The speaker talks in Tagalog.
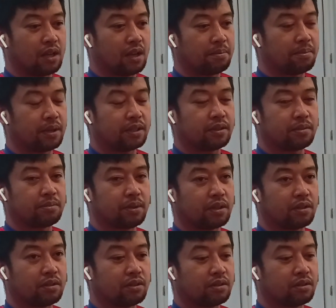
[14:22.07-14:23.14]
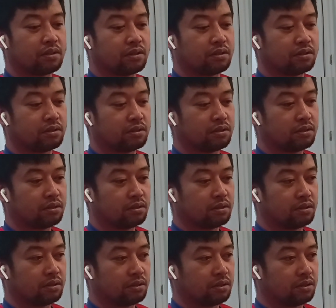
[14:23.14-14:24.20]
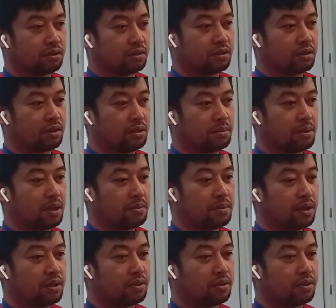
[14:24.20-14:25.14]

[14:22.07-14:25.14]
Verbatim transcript: Apat pero Iba-iba